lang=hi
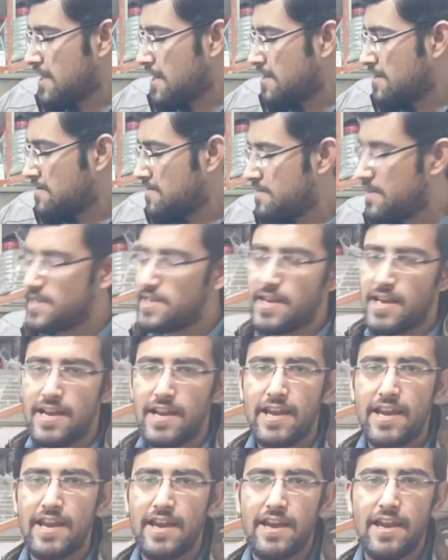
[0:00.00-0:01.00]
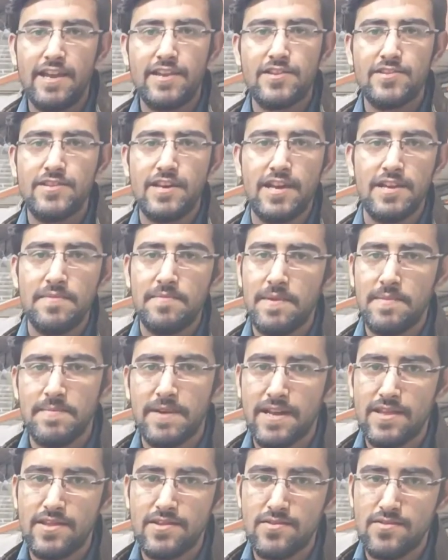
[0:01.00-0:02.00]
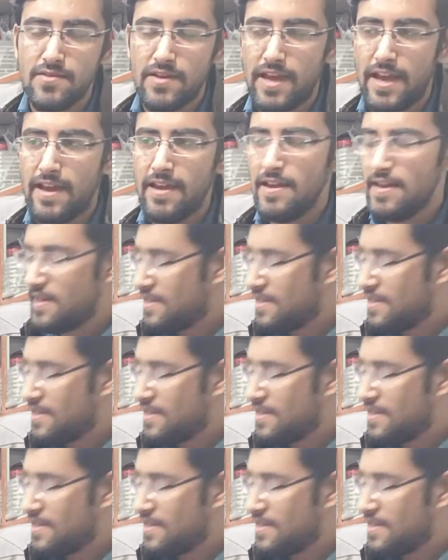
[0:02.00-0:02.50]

तक भी चल गया 110 पे बंद हो गया